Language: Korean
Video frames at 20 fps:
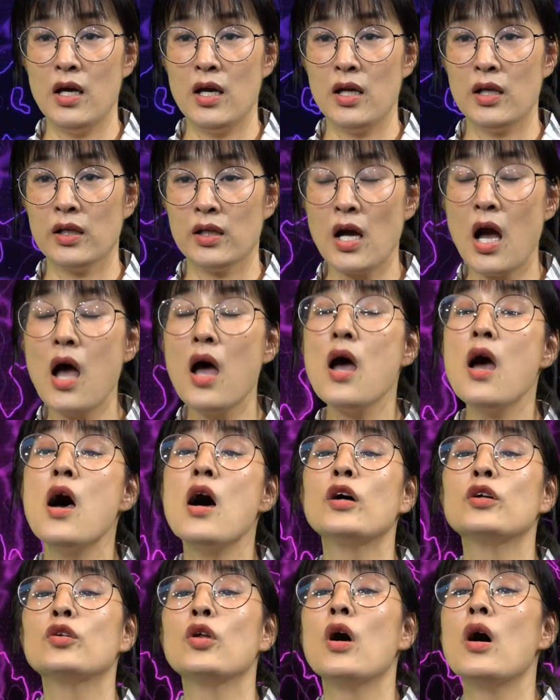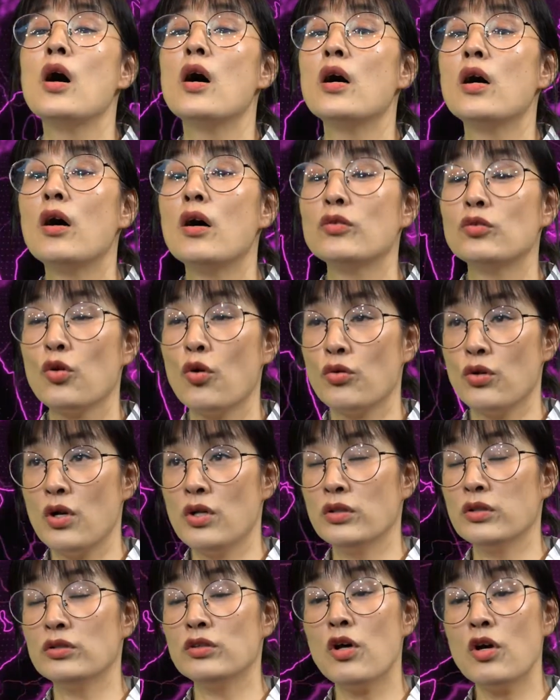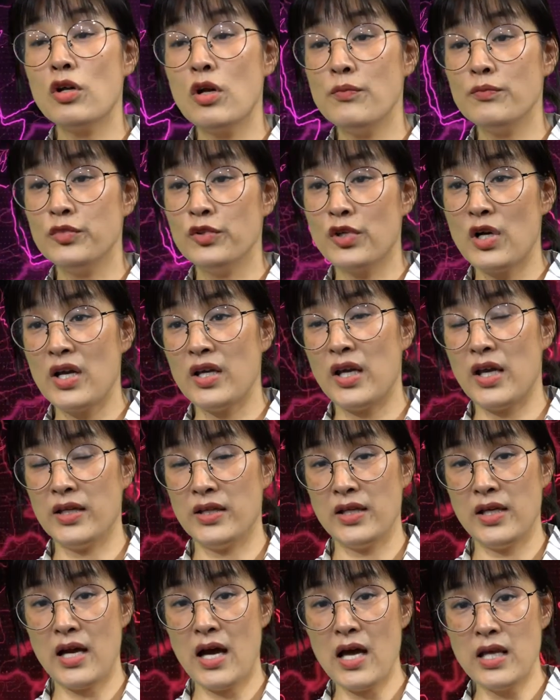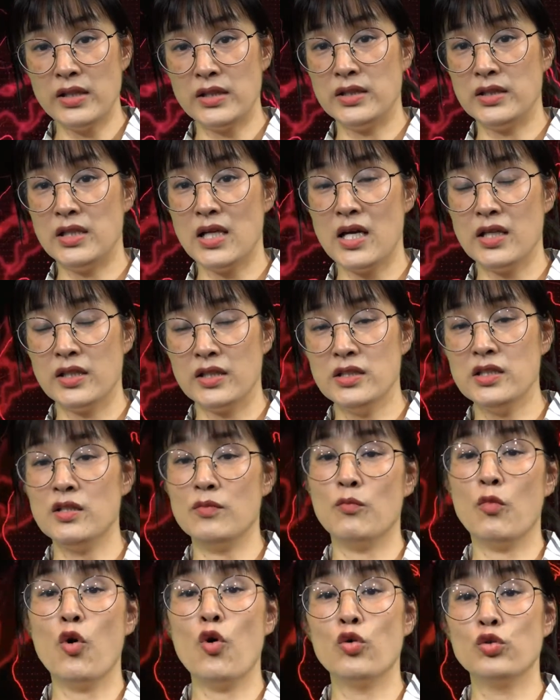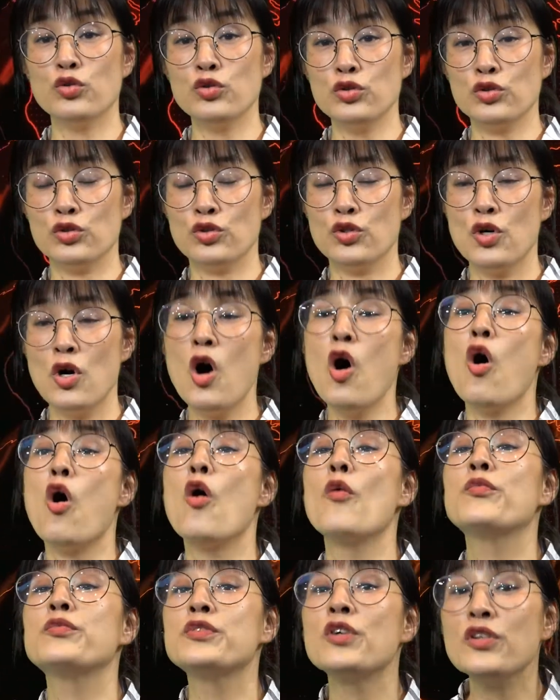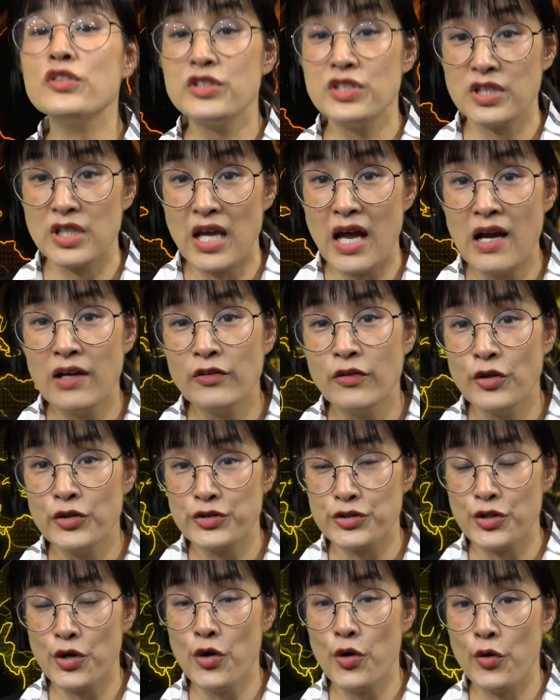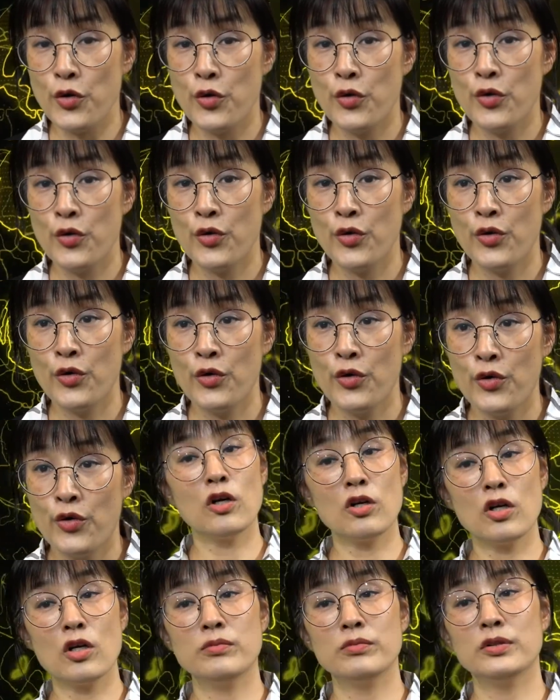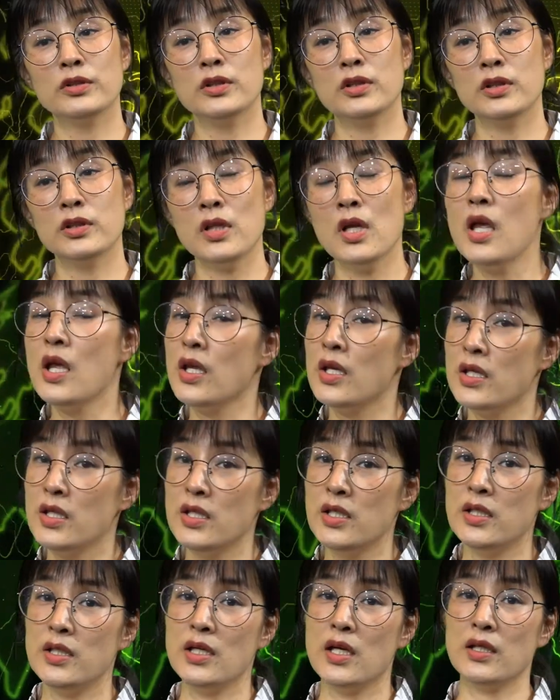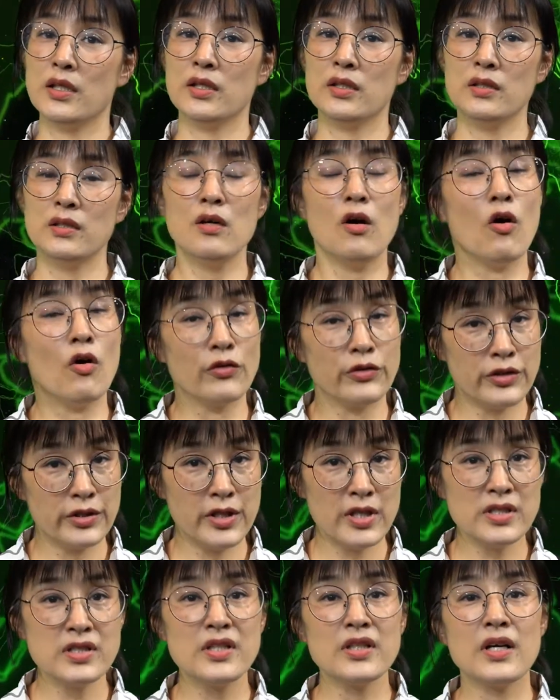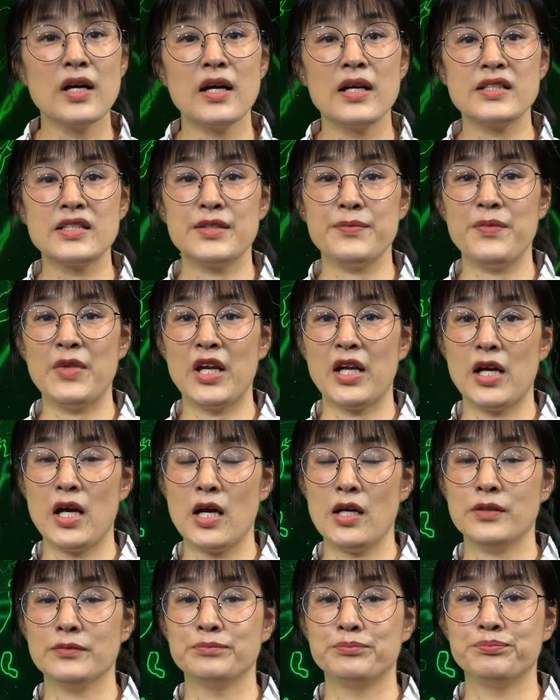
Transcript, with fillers: 그러니까 도널드 트럼프가 얘기한 이야기를 모두 없어지게 한 거죠. 여러분은 이 이야기를 어떻게 생각하십니까?